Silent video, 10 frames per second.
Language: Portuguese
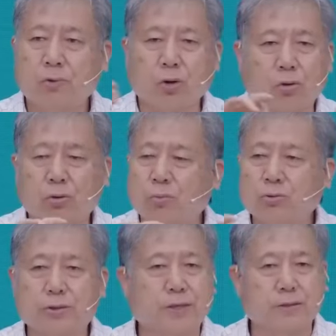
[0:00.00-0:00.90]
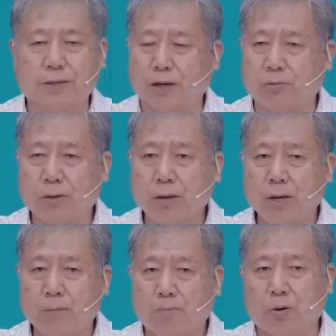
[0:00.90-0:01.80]
Todo mundo está seco.
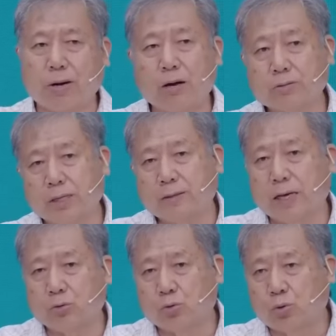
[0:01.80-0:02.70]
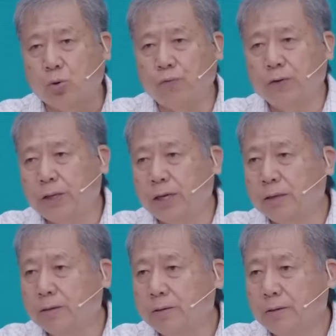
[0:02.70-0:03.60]
Por causa da
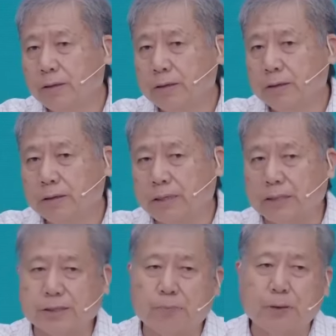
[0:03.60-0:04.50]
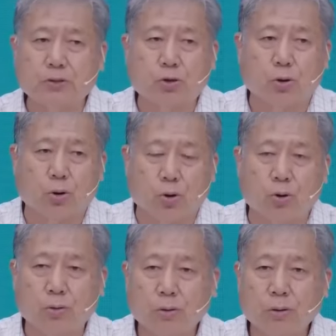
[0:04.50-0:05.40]
dúvida que a serpente
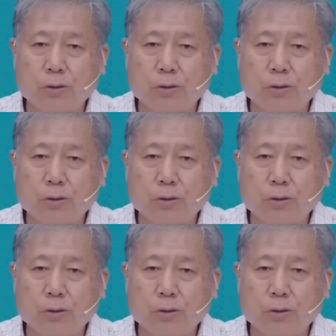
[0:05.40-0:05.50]
colocou